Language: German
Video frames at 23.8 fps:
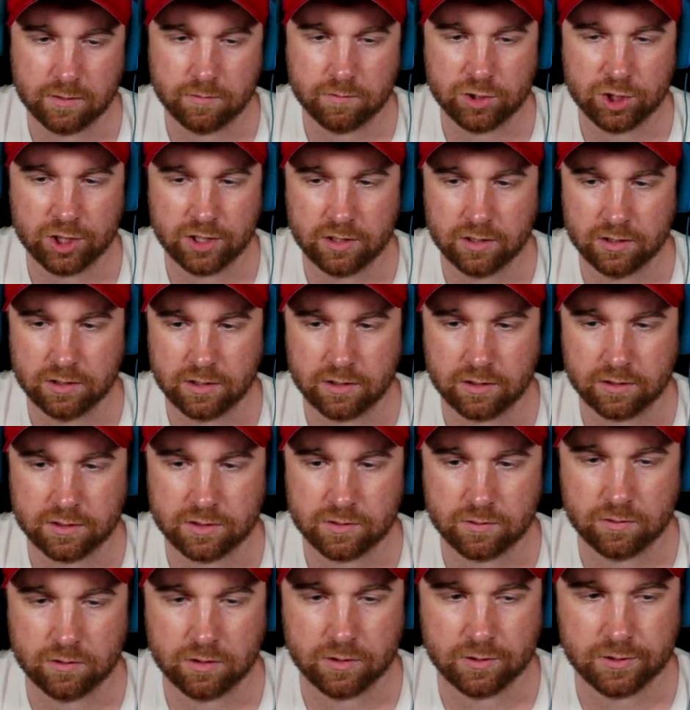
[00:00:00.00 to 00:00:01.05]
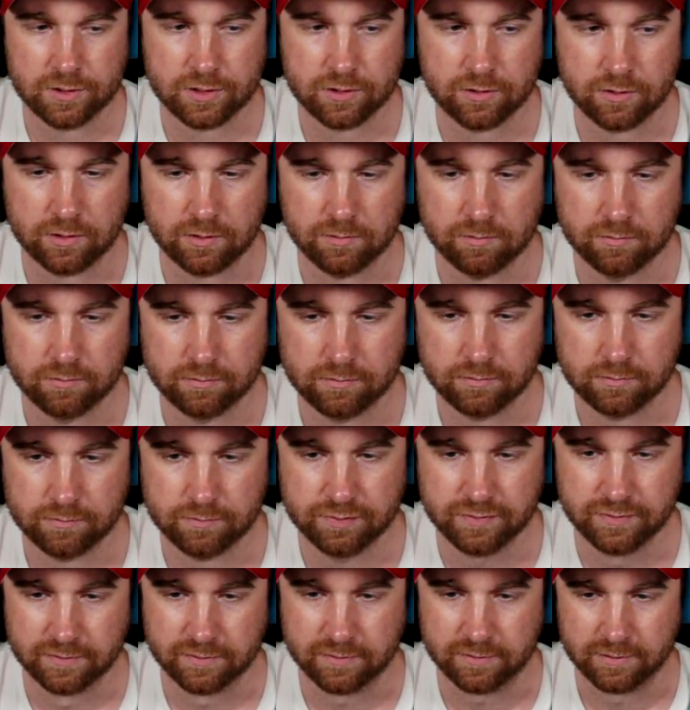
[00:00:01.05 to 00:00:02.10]
Chat-Interaktionen rauszunehmen.
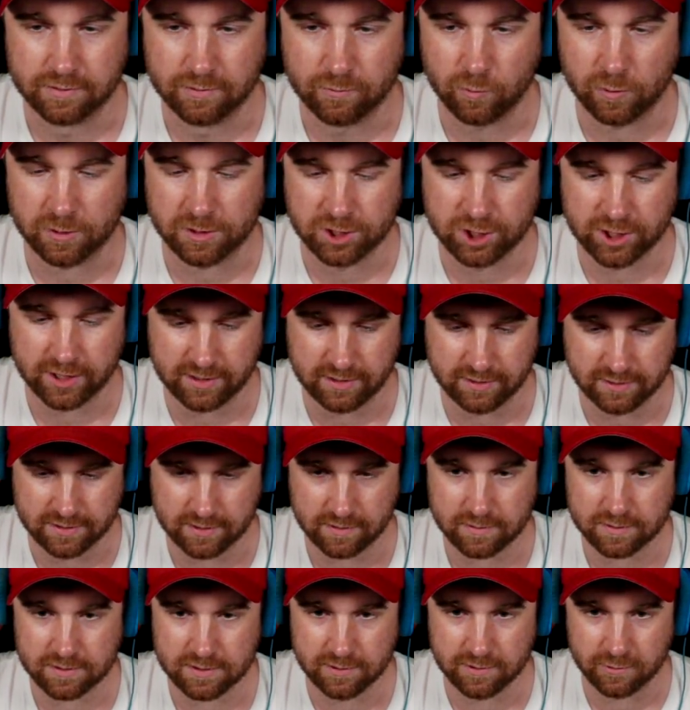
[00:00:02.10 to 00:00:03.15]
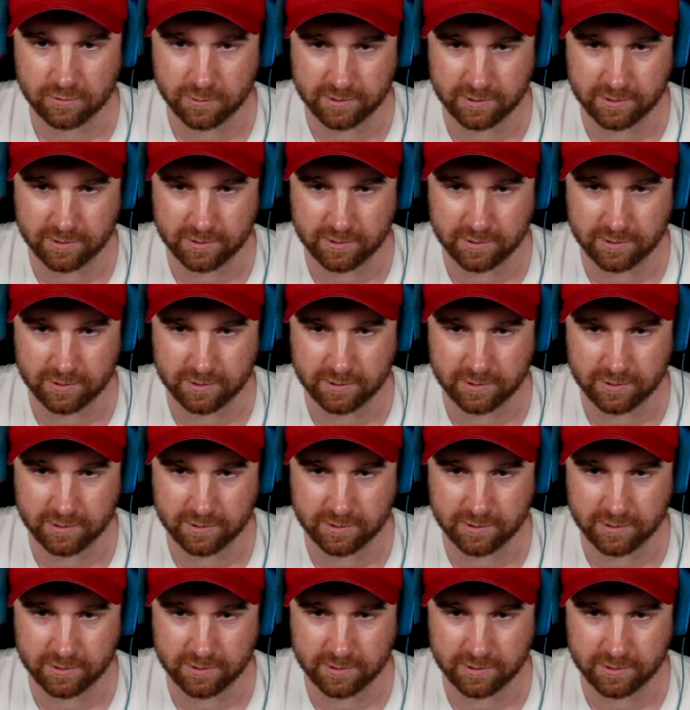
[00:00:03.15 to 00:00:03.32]
Pff, what Chat-Interaktion?